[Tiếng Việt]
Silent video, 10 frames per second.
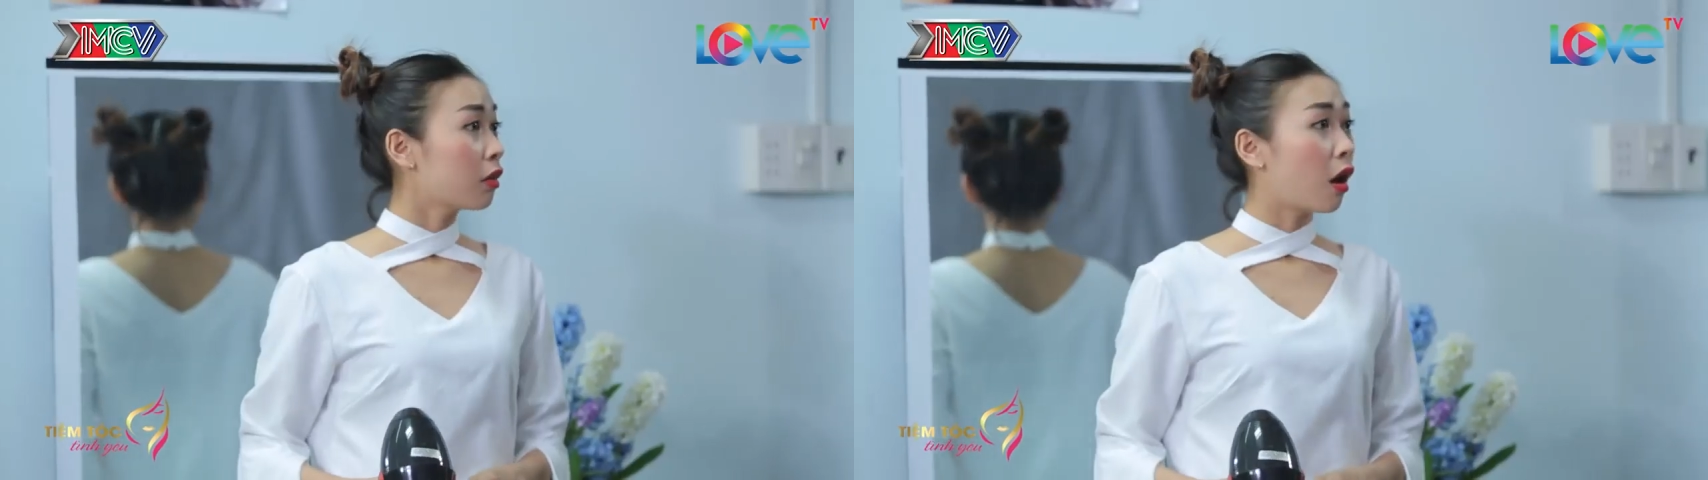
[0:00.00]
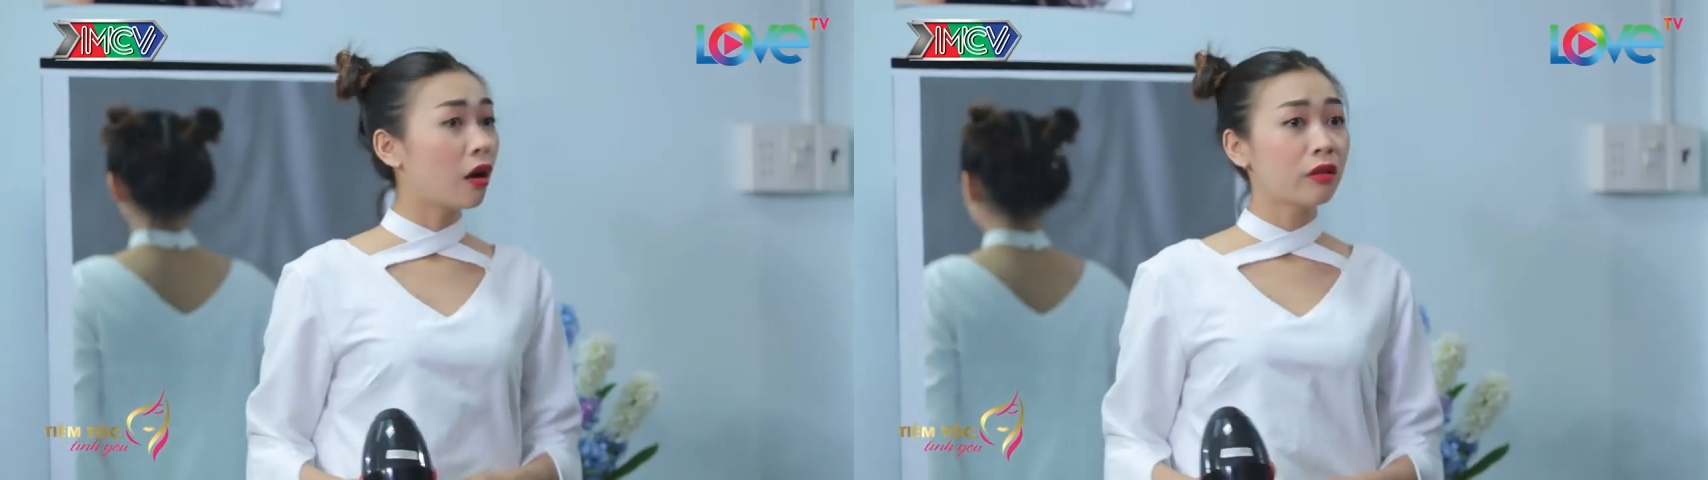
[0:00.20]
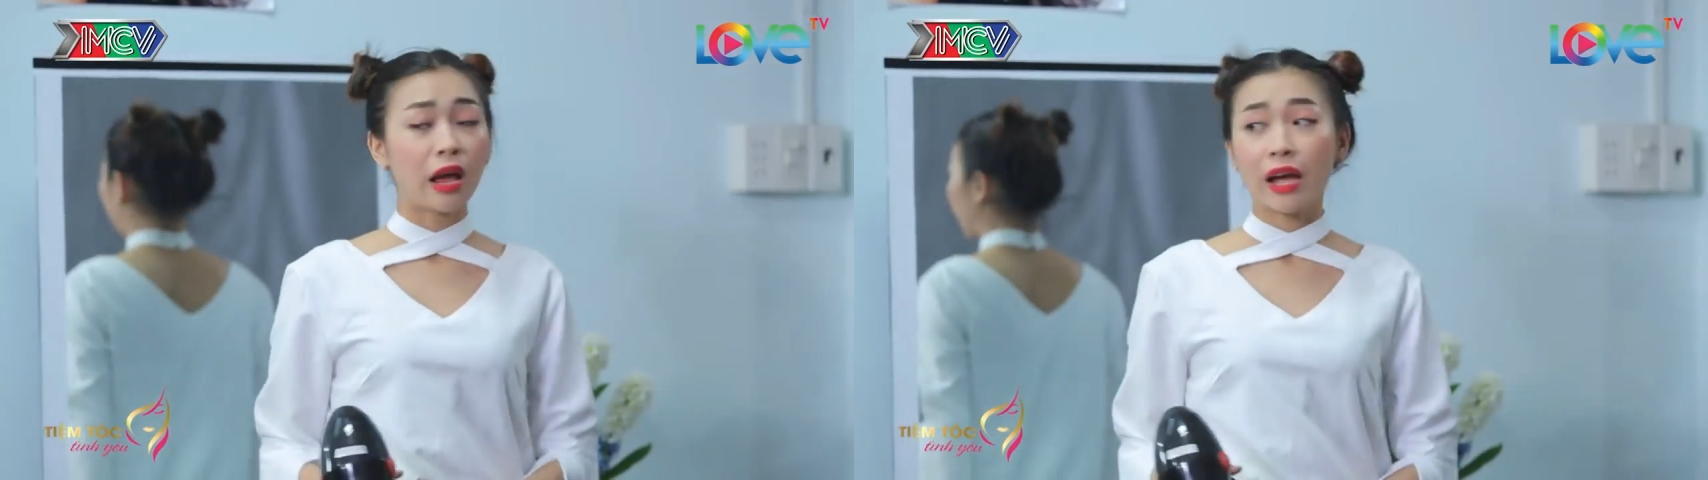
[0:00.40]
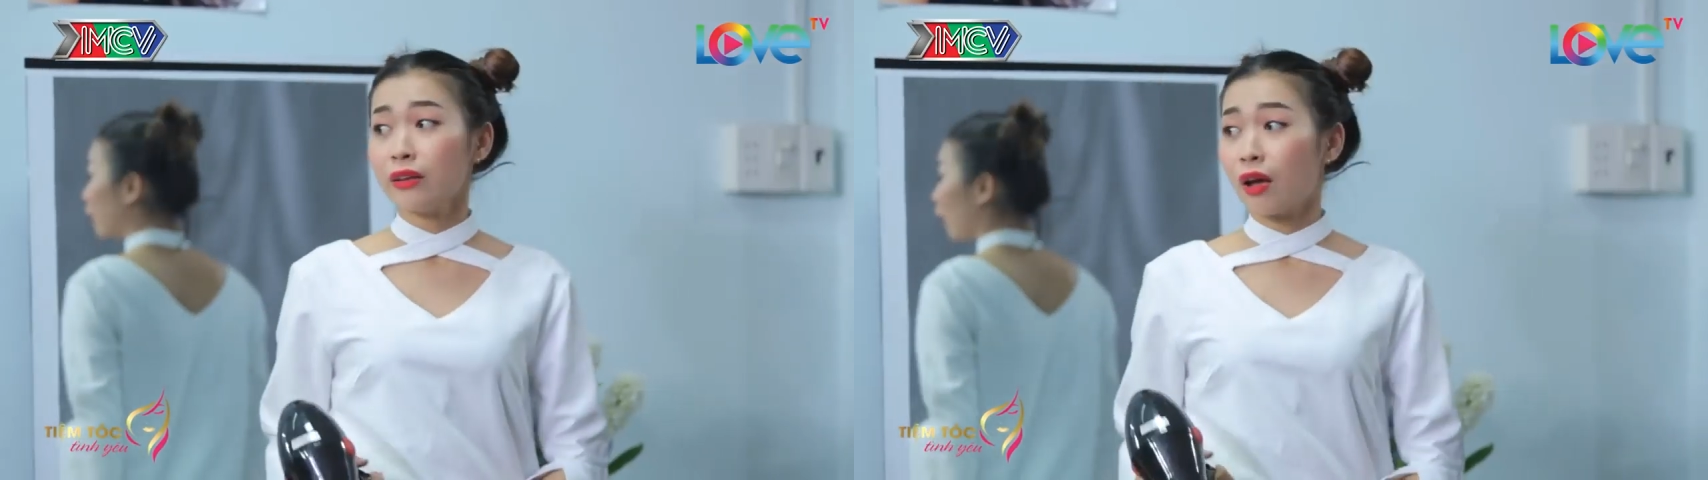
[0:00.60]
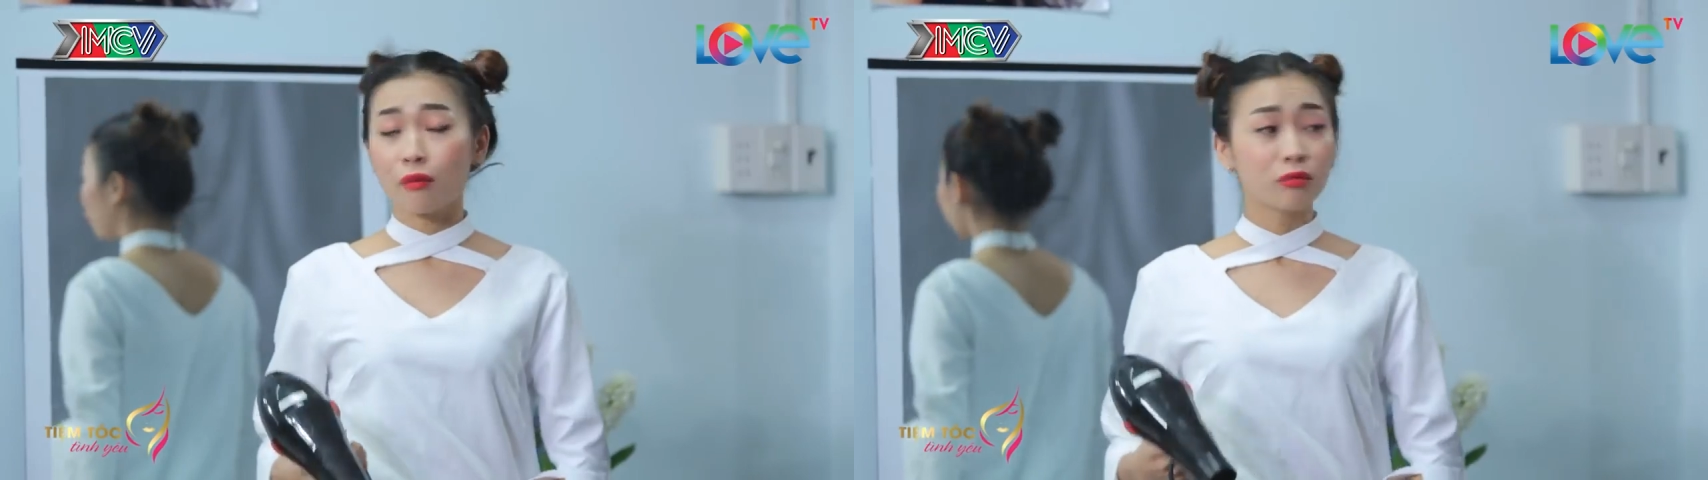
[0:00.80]
Trời ơi
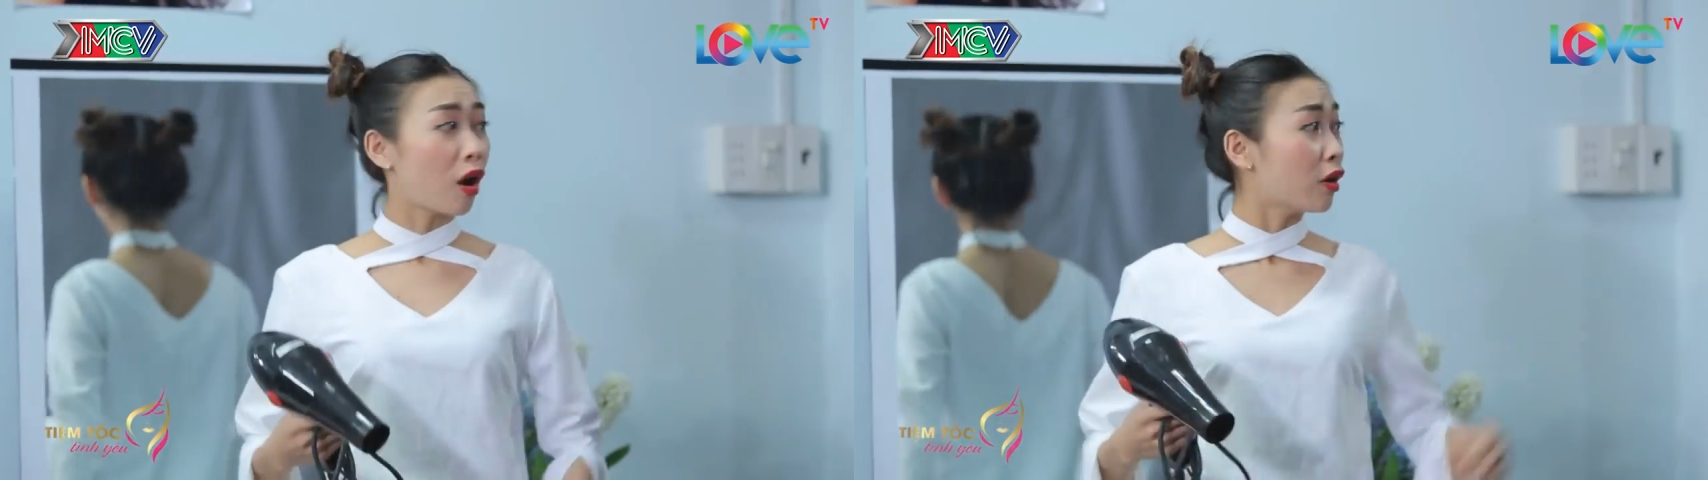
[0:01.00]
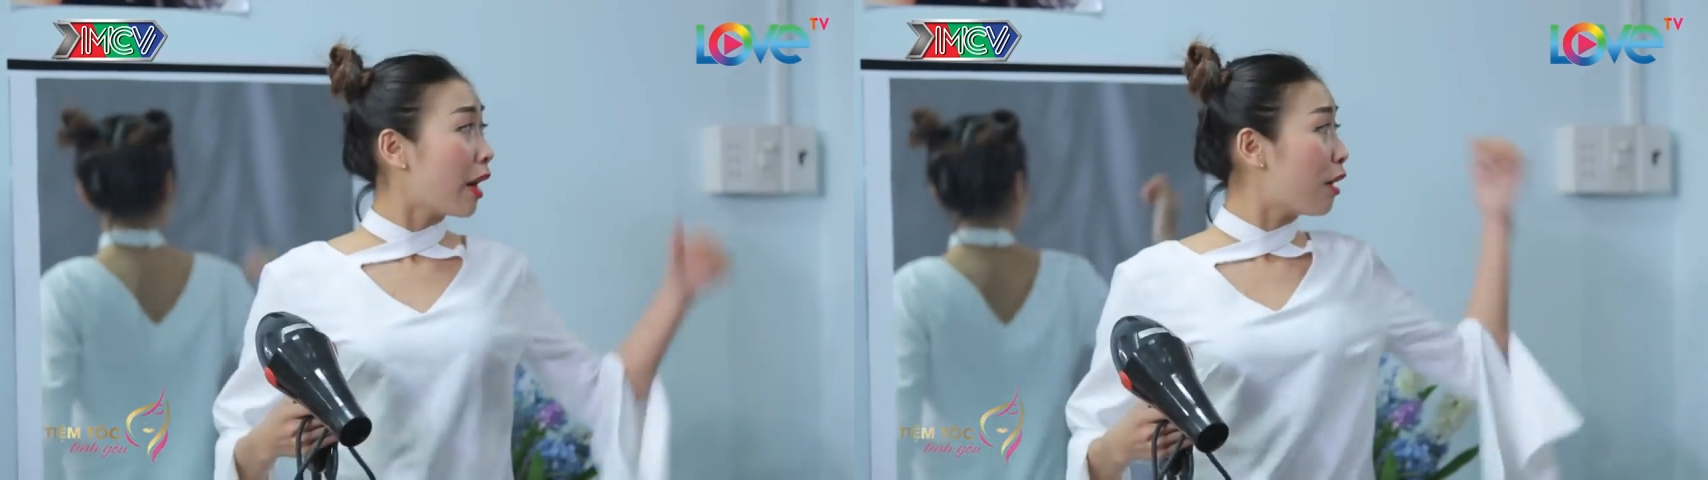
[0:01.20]
nãy giờ em gọi